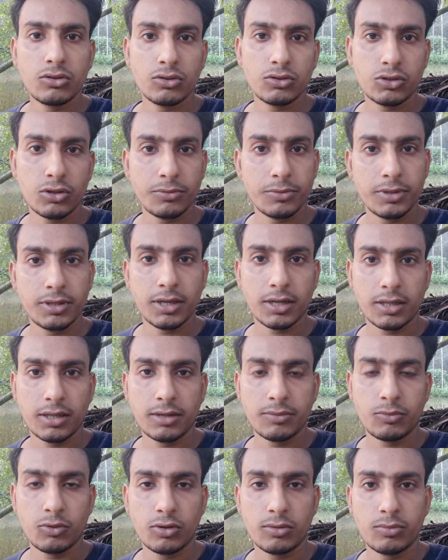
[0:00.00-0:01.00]
তো
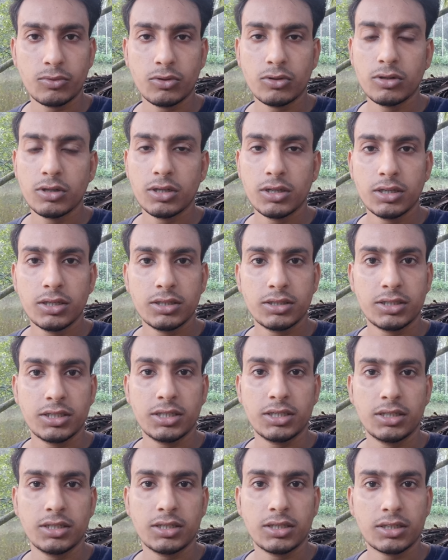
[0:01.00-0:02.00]
সন্দীপদাকে বলবো
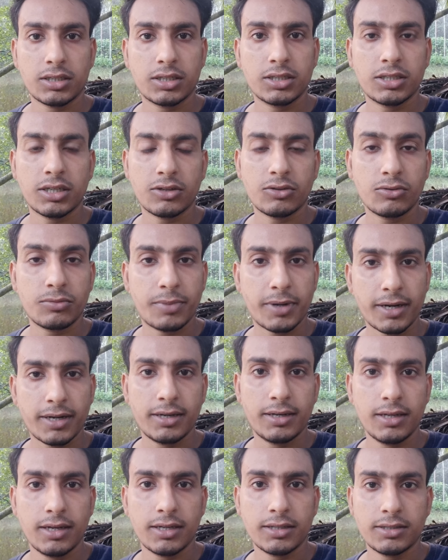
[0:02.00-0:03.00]
যে কিষানোর
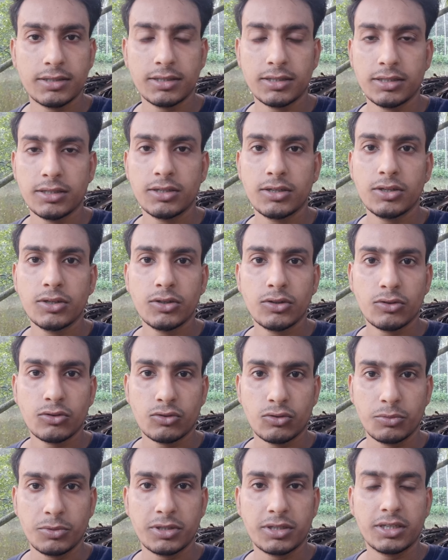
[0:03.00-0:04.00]
বার্থডে আছে
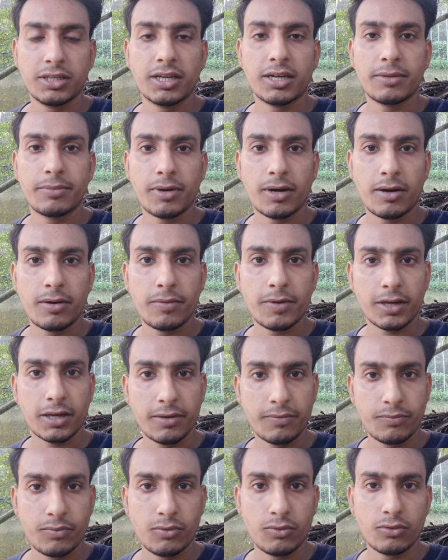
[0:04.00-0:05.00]
তুমি টিনার বাবা
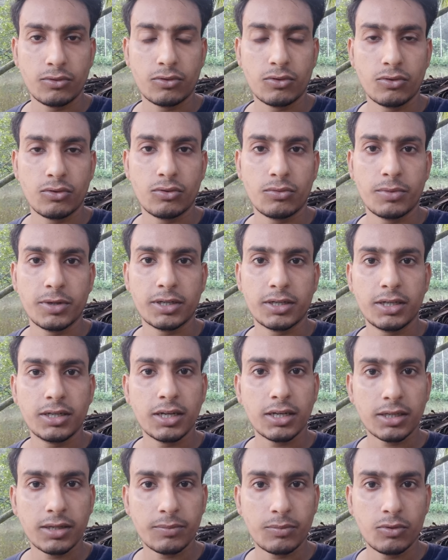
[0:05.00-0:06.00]
মাকে ফোন করো বা
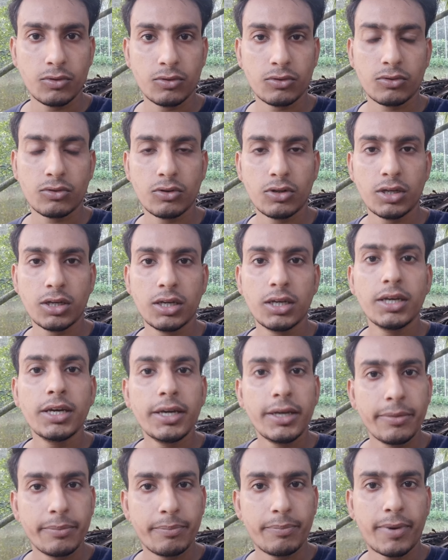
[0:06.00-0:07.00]
টিনাকে ফোন করে
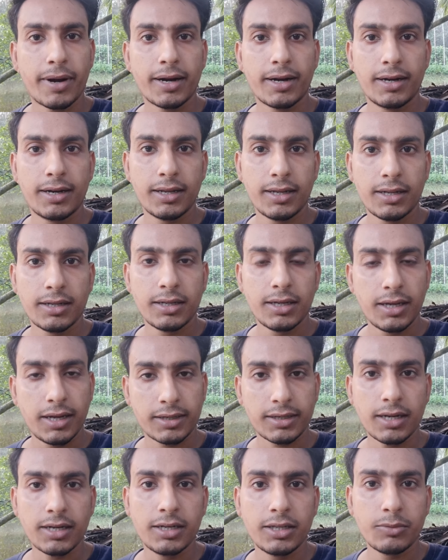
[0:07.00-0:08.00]
বার্থডের
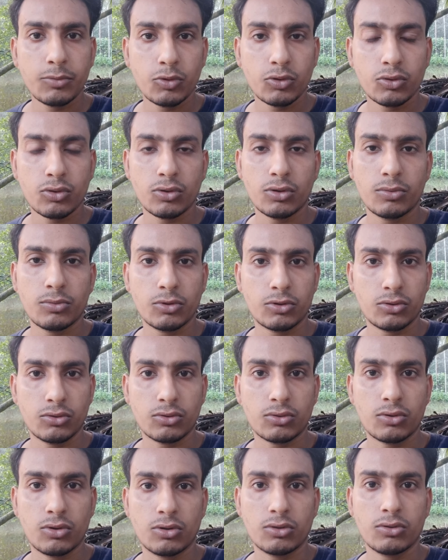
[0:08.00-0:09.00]
একটা নিমন্ত্রণ
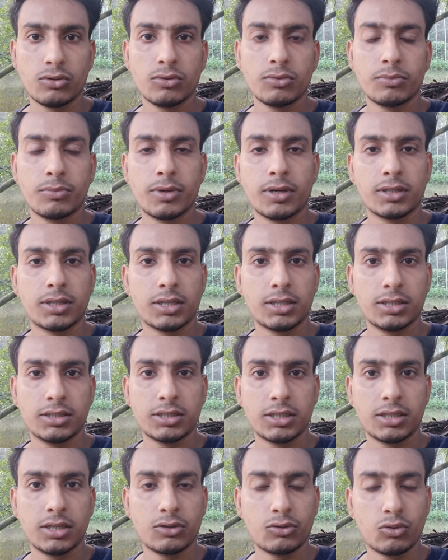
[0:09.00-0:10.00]
মতন করো বা
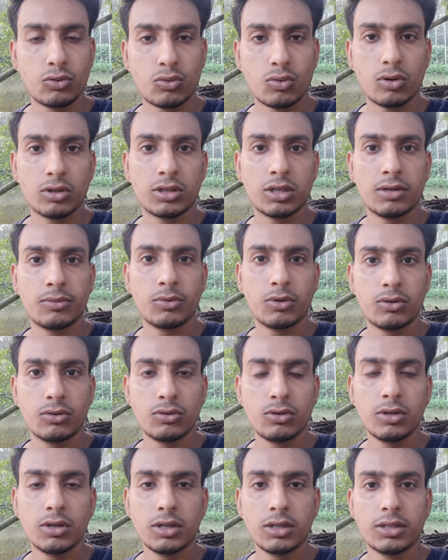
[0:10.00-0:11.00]
তাদের সাথে একটু কথা
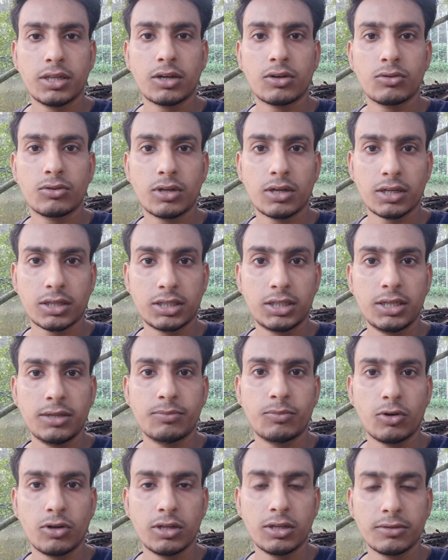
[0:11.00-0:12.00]
বলো দেখো তারা কি
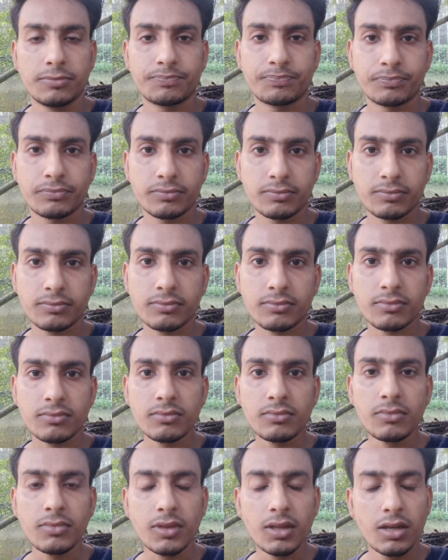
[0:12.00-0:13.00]
বলে
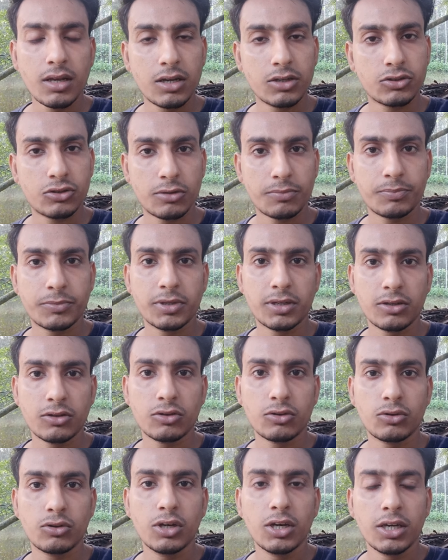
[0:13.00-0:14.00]
আর সব থেকে
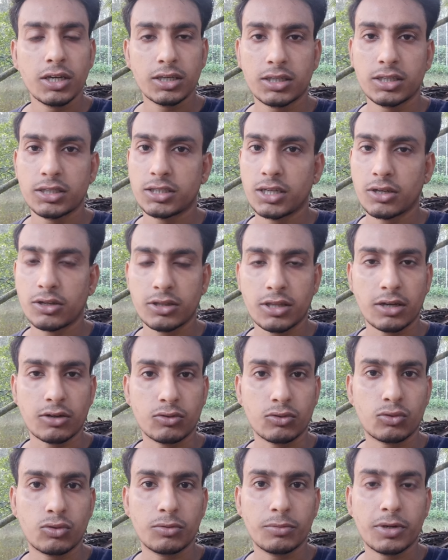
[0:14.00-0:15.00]
তো কিষা
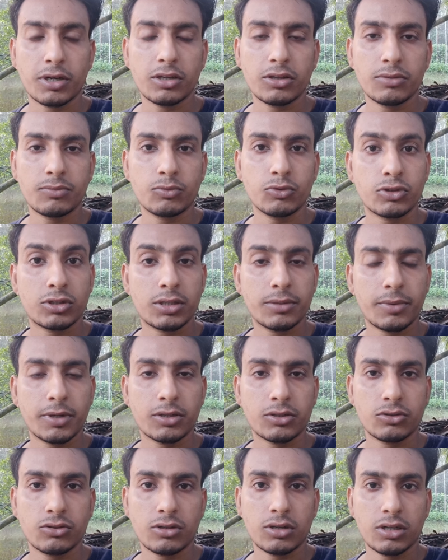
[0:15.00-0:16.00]
দেখো তোমরা হয়তো বুঝতে
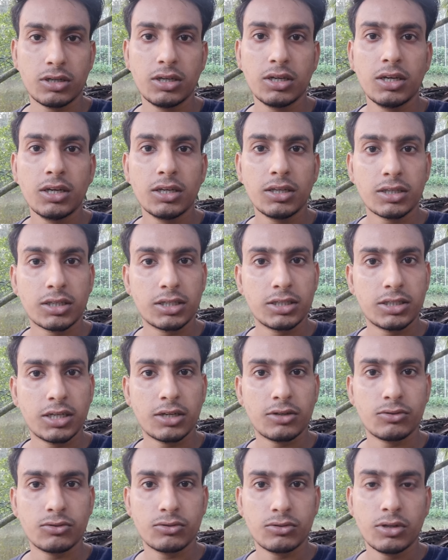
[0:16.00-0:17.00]
পারছো না
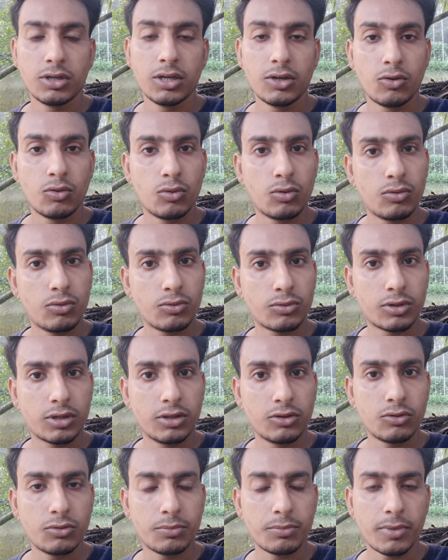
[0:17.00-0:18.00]
কিষানুর ও
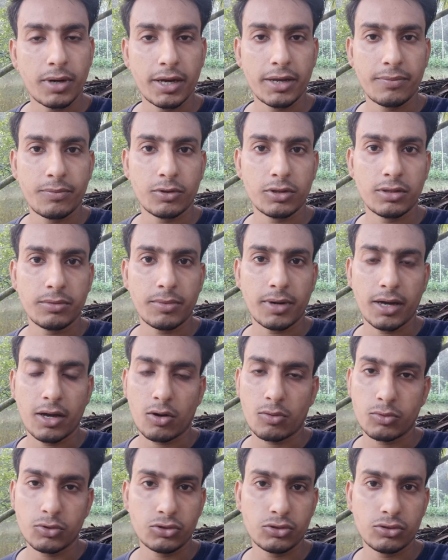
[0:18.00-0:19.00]
কিন্তু মায়ের প্রতি
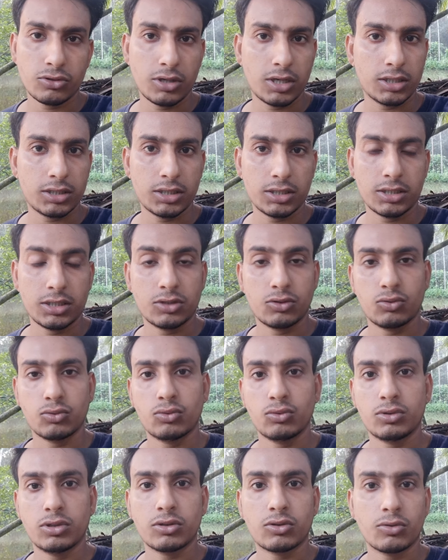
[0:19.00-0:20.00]
মায়া অবশ্যই আছে যে
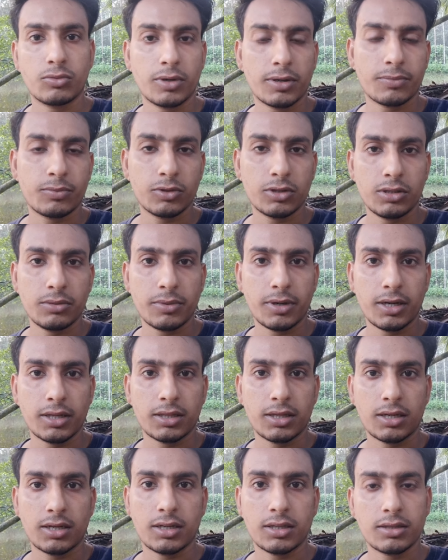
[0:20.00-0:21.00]
শুধু যে তোমার প্রতি
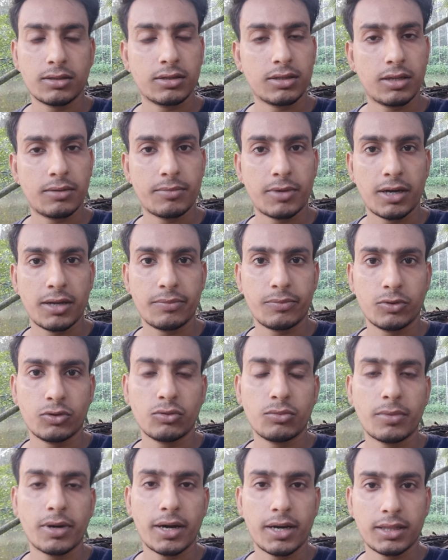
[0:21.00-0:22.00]
মায়া তা না তার মায়ের
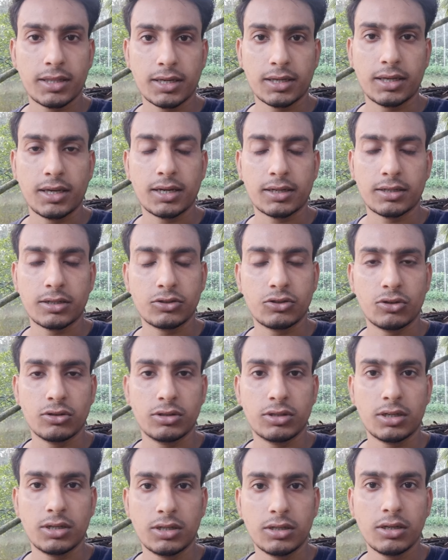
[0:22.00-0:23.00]
প্রতিও মায়া থাকে একটা
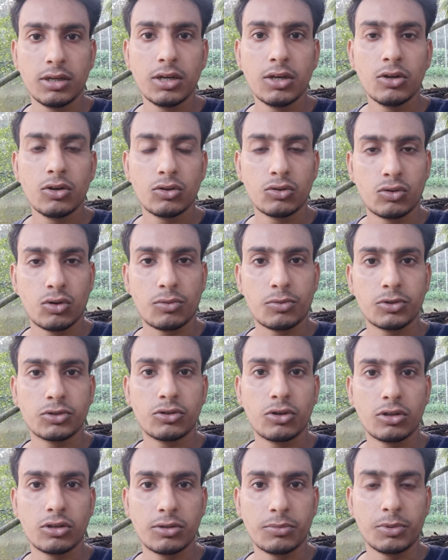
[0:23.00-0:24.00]
সন্তানের তো
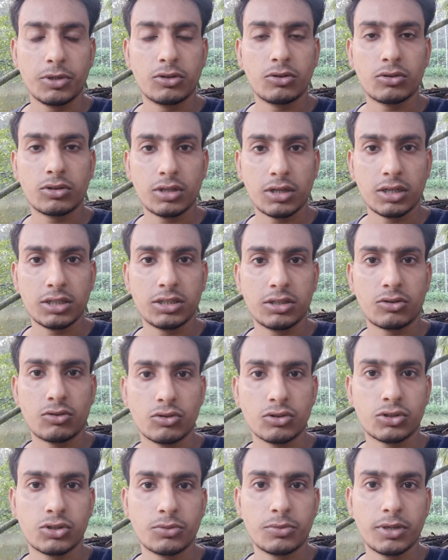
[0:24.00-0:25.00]
অবশ্যই হয়তো ভিতর থেকে সে
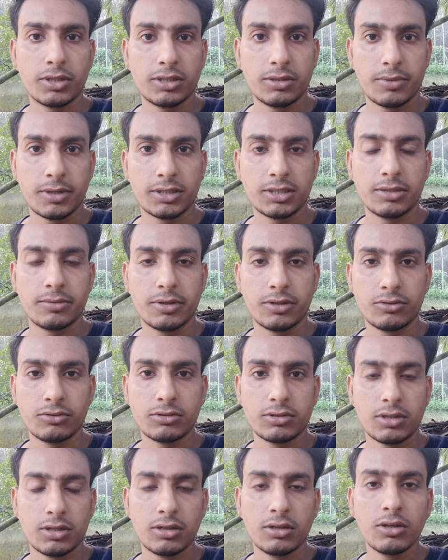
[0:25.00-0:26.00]
কষ্ট পাচ্ছে বাচ্চা
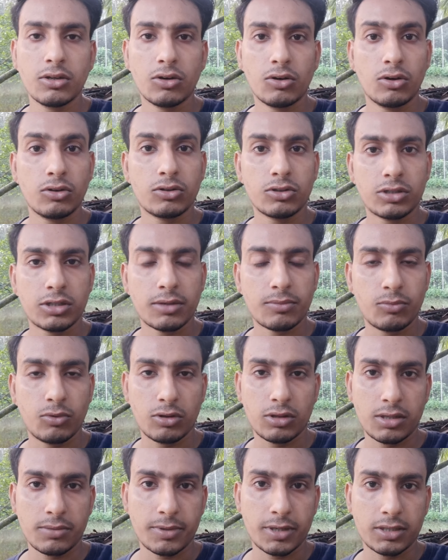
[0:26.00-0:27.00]
মানুষটা হয়তো সেটা
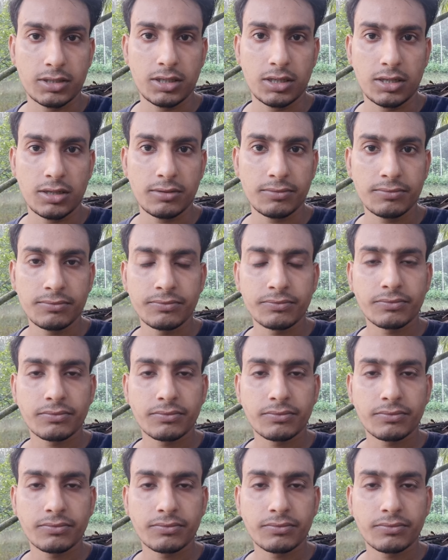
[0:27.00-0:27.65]
বলতে পারছে না